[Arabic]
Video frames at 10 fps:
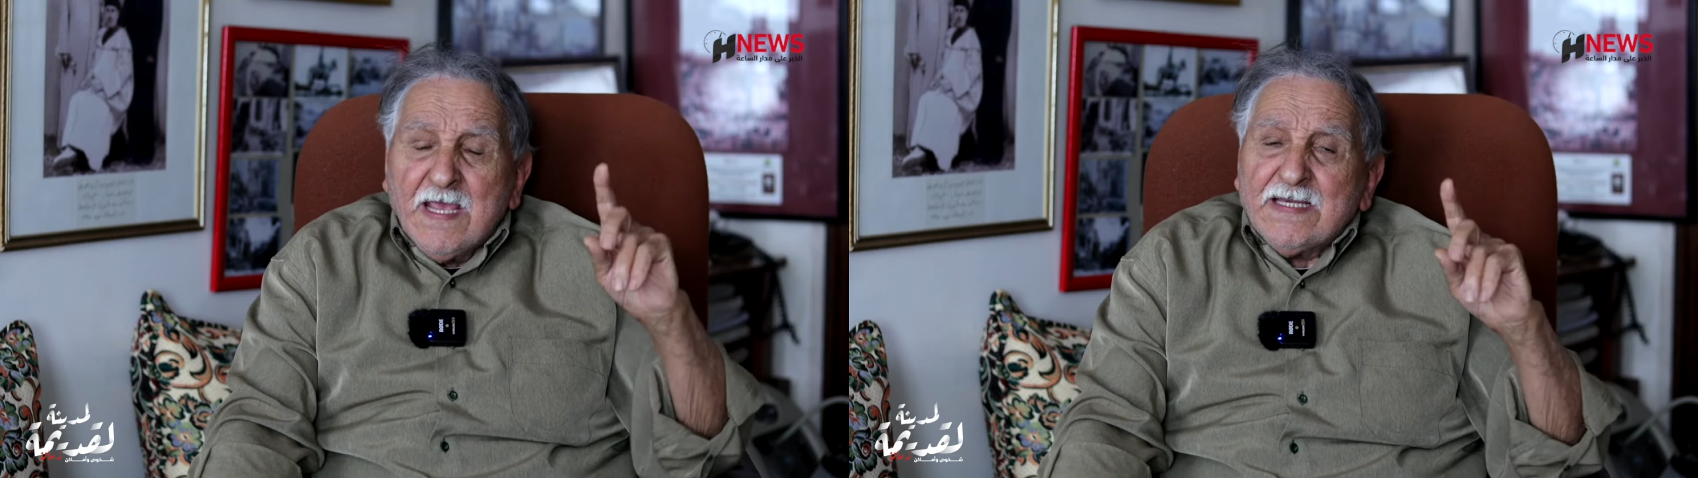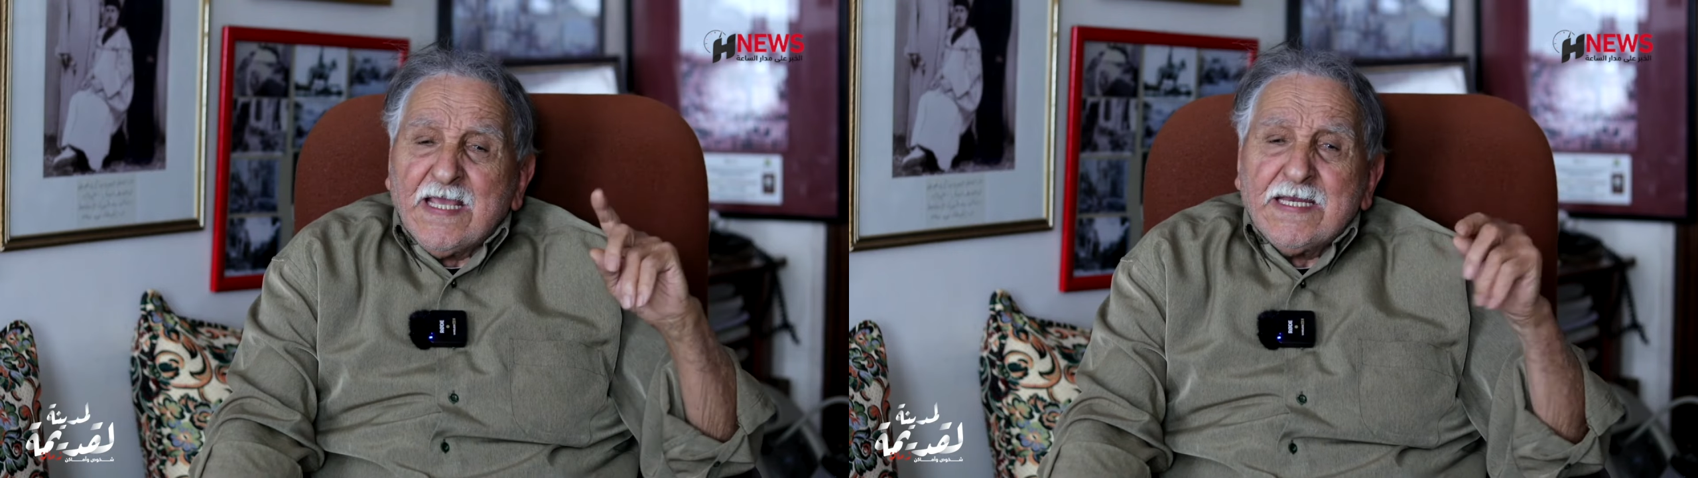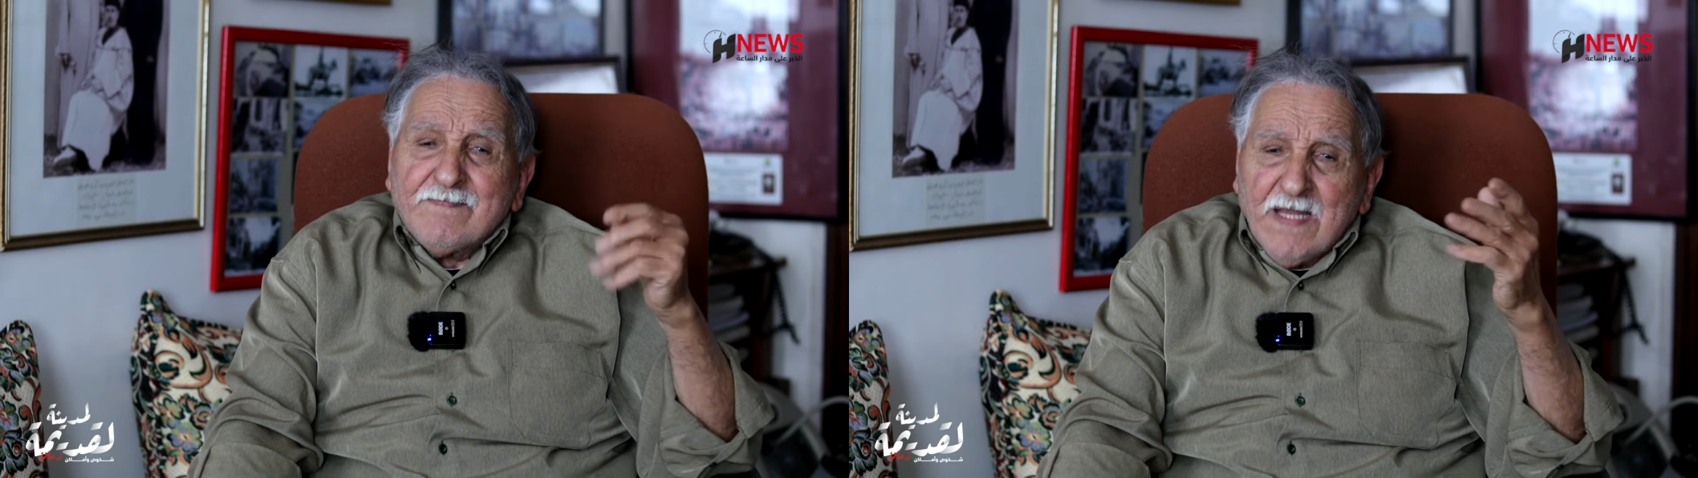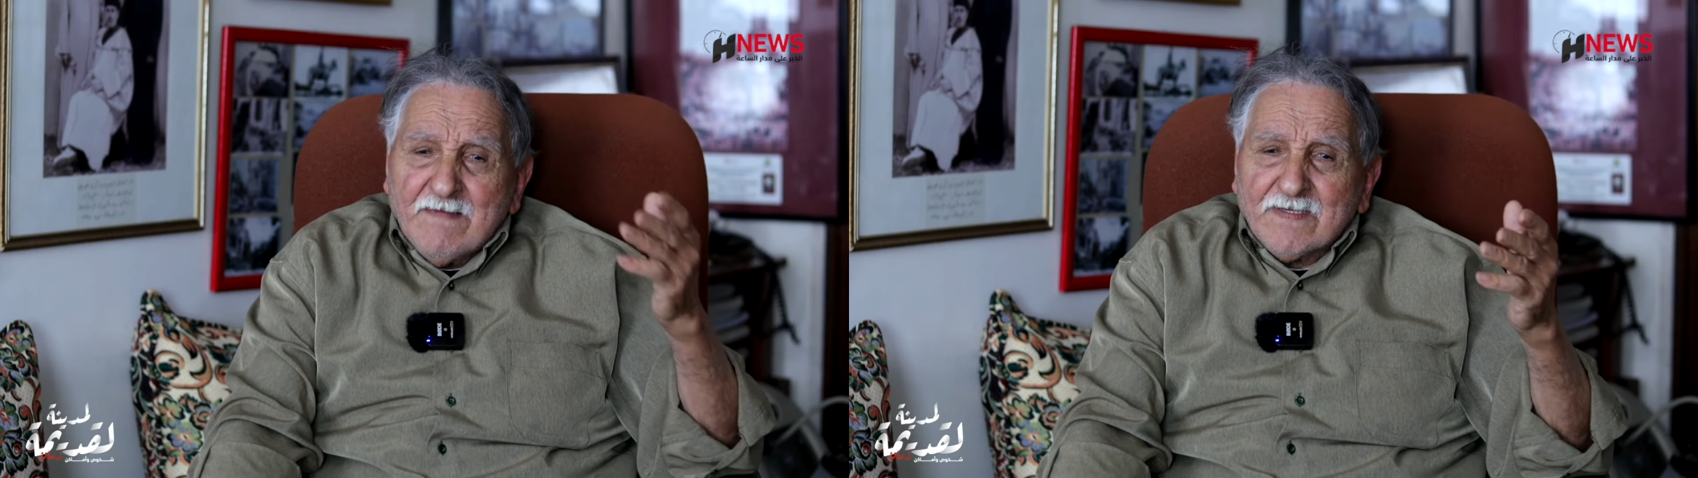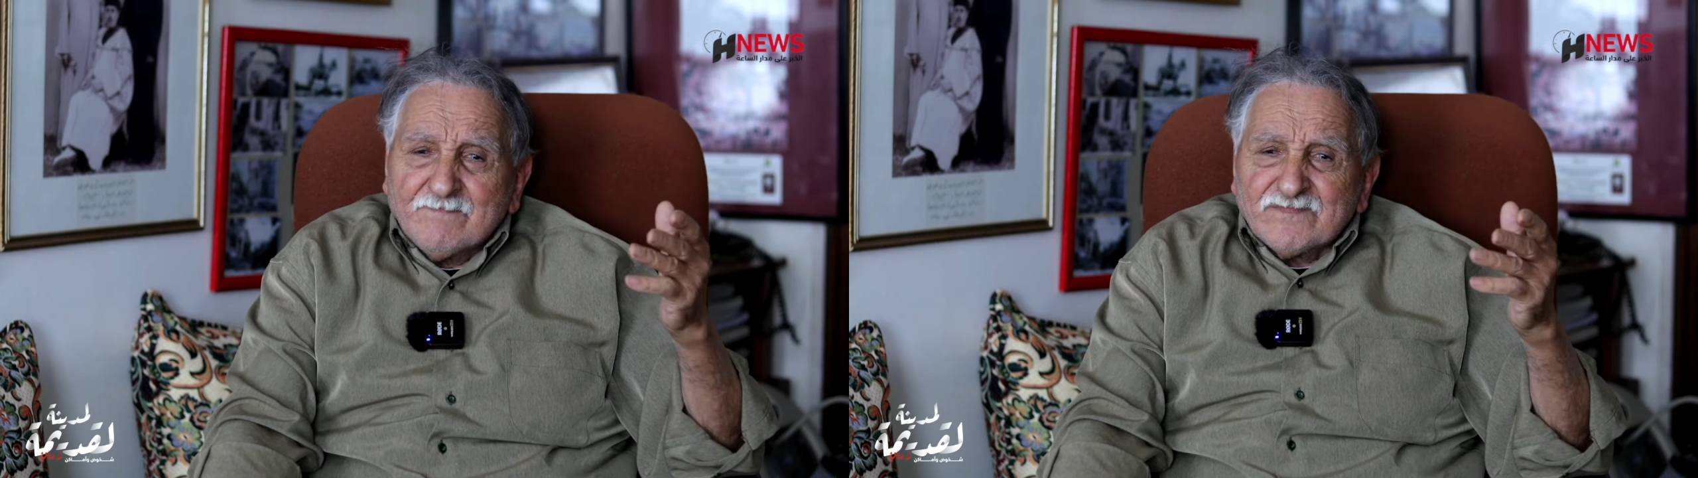الغريب في
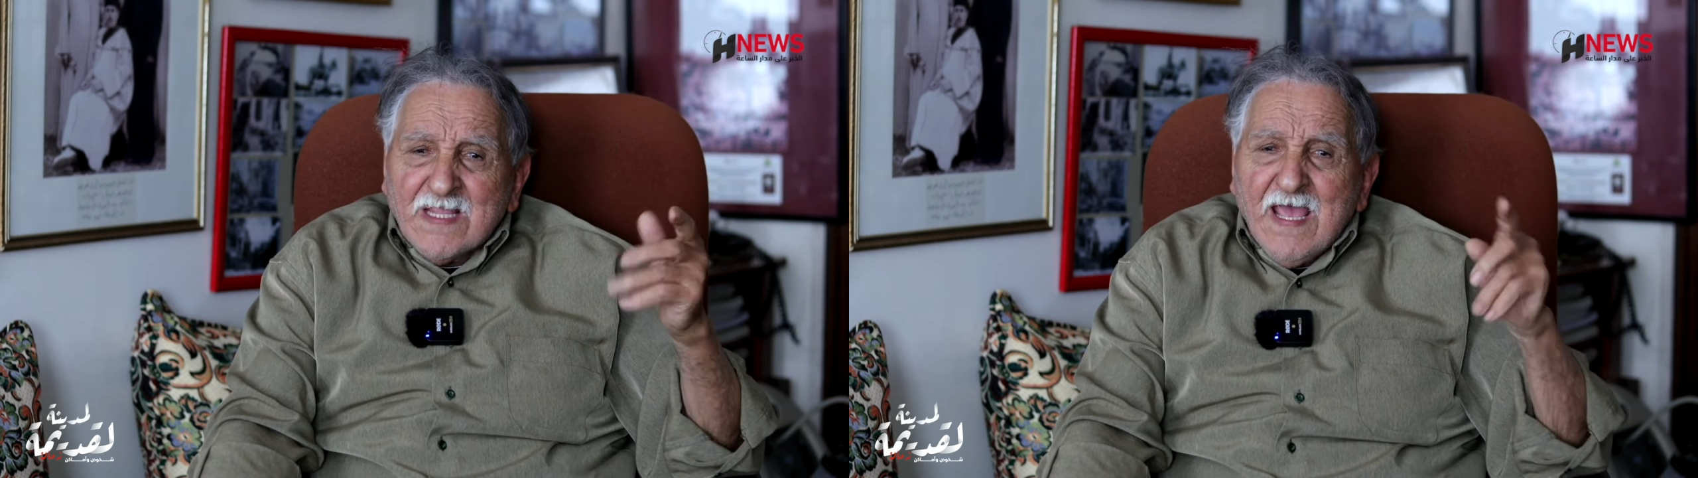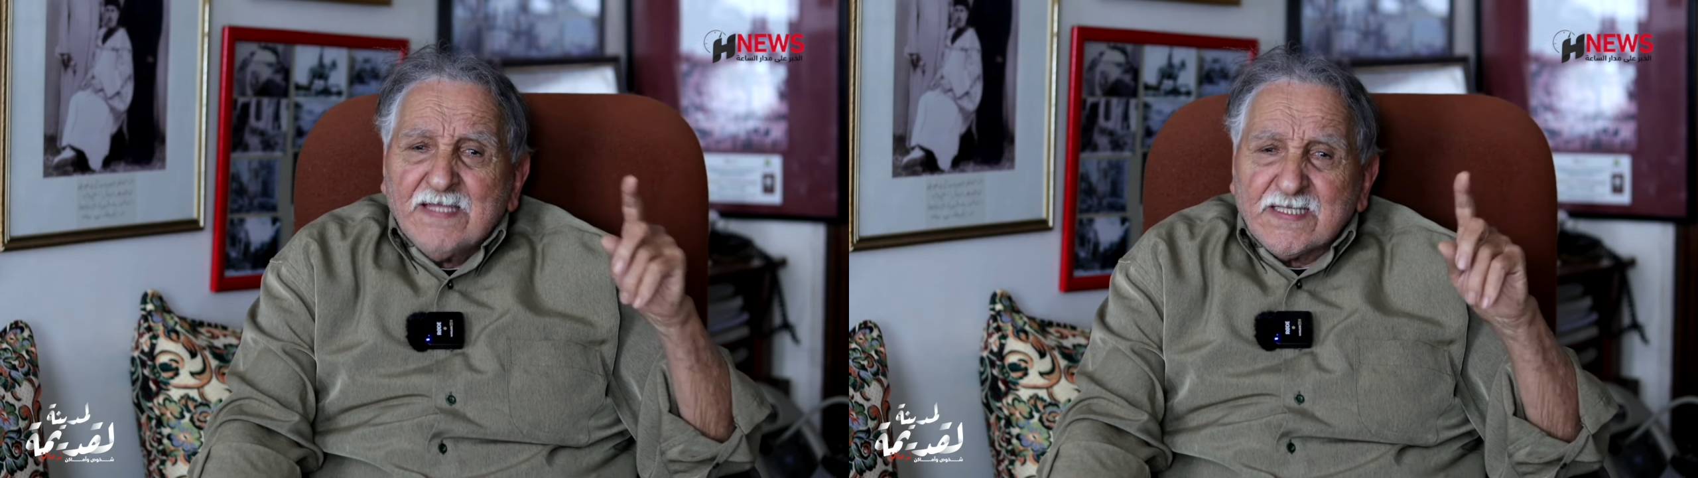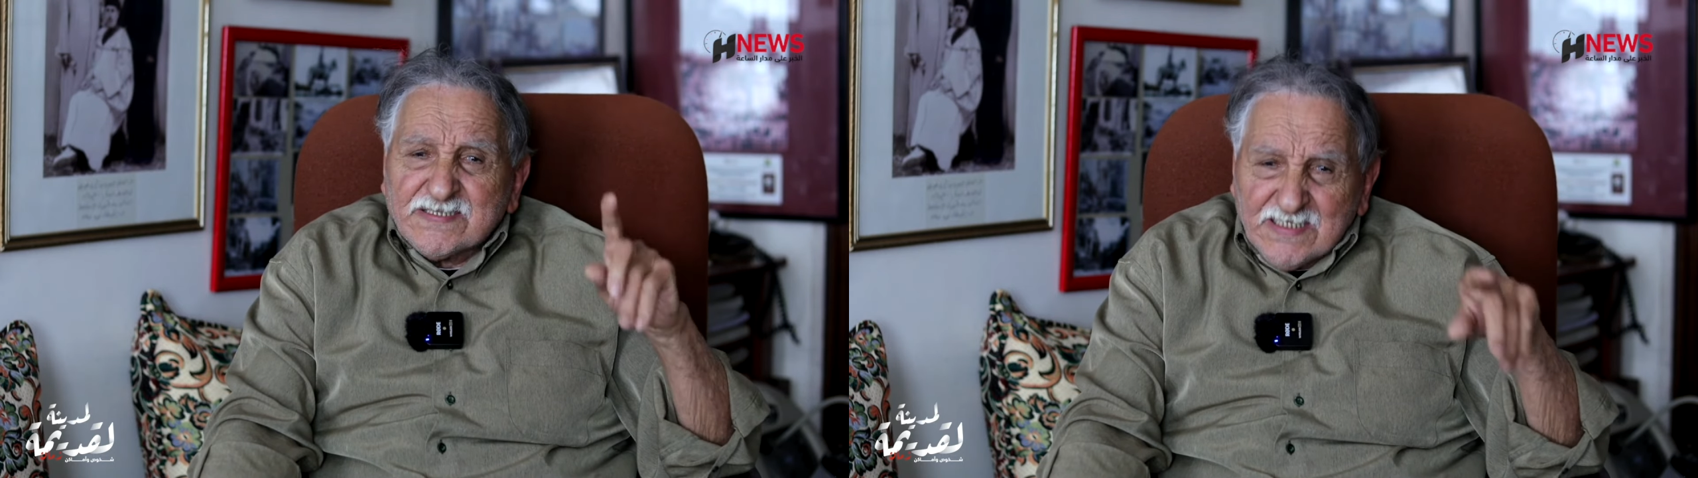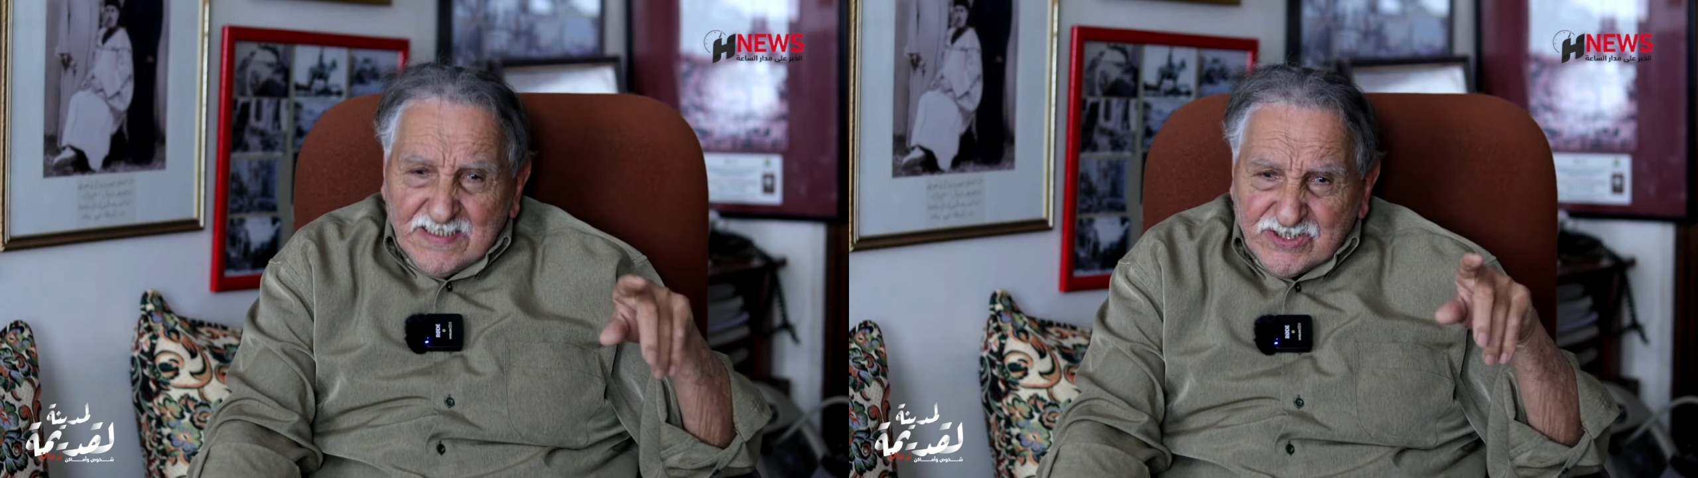الامر هذاك زنقة